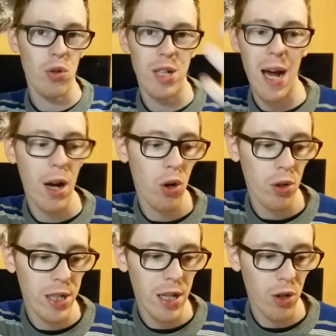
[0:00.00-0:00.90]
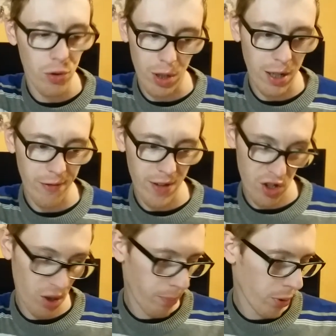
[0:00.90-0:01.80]
drago dell'iconografia
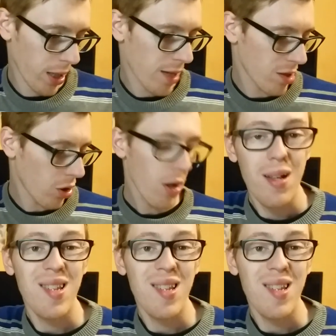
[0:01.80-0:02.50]
giapponese, no?